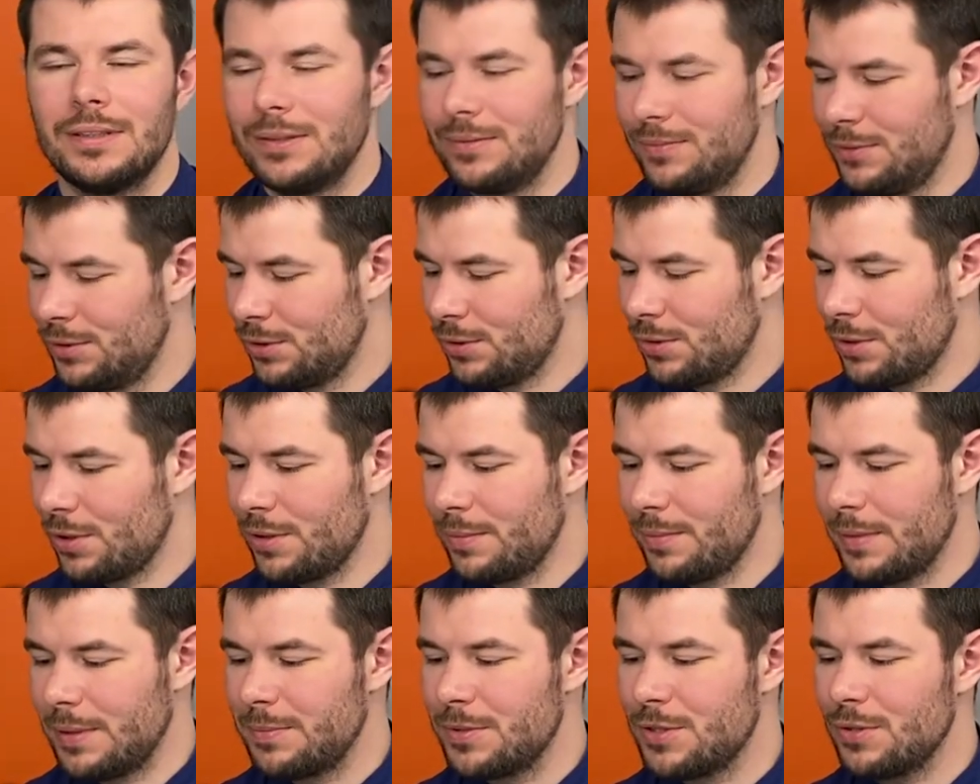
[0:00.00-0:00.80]

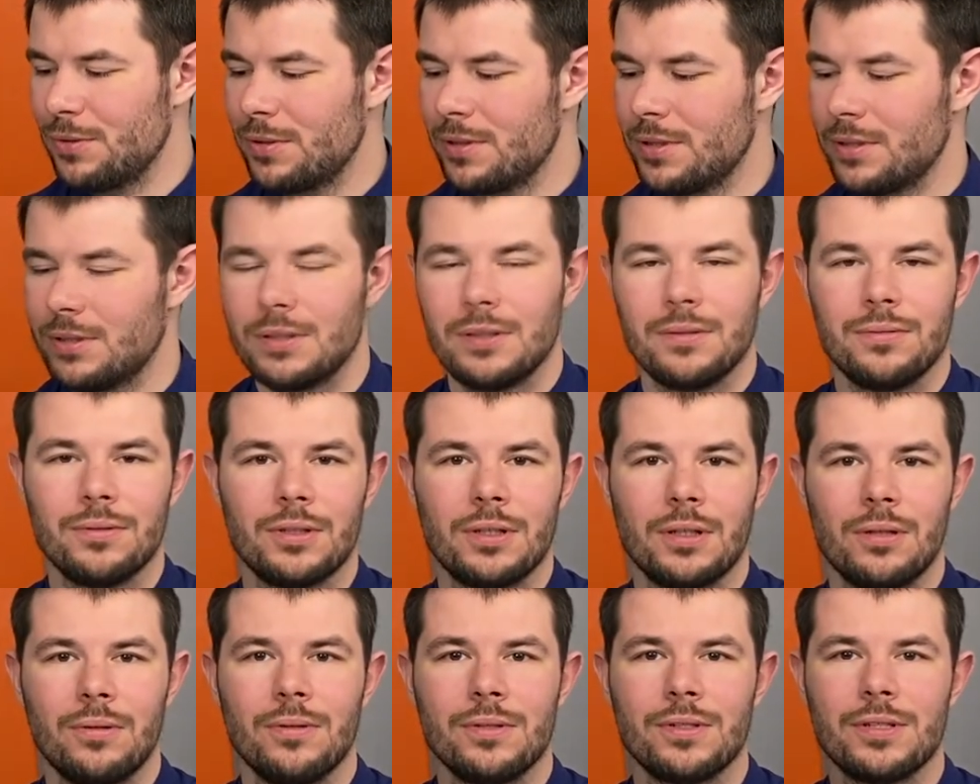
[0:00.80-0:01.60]
устроим обзор на вот
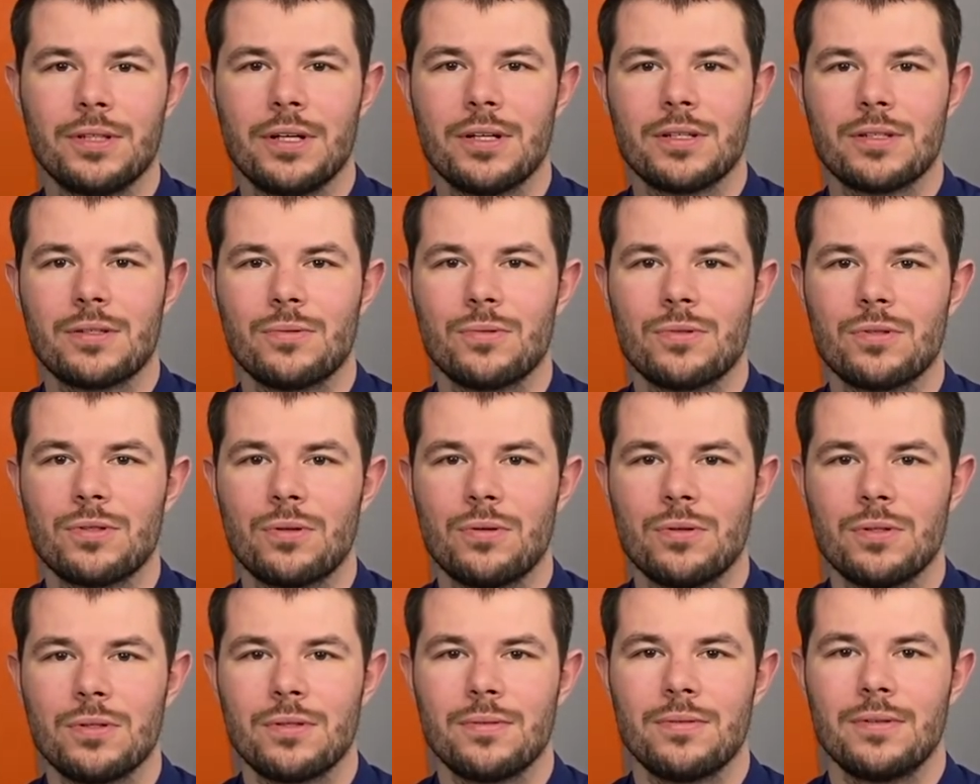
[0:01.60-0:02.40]
такое интересное
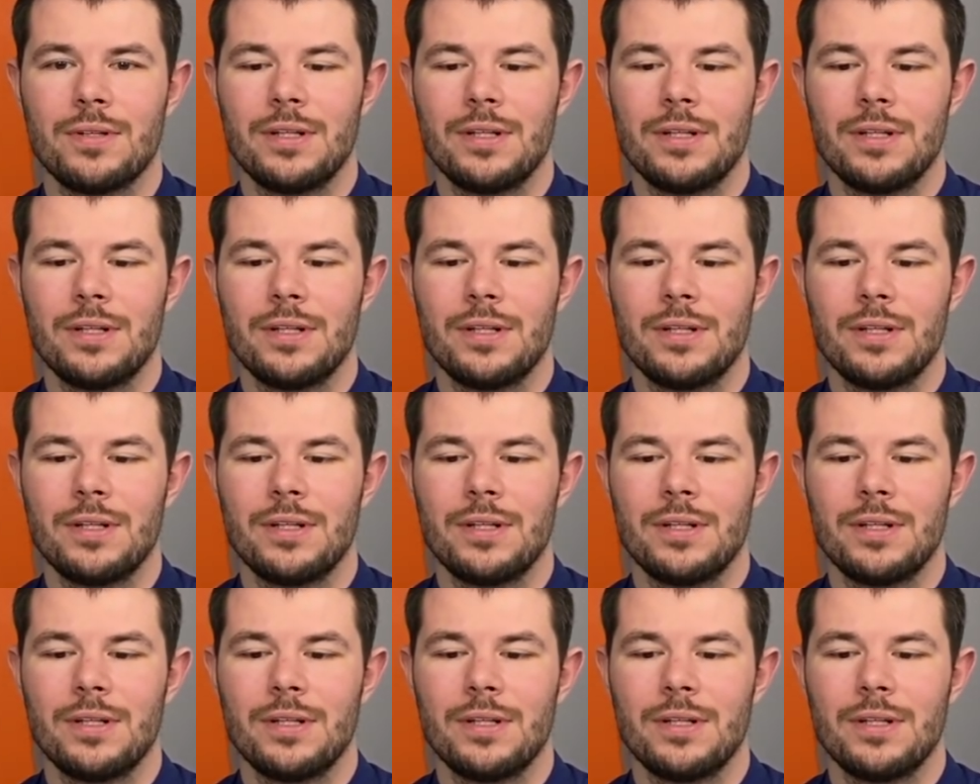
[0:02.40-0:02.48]
устройство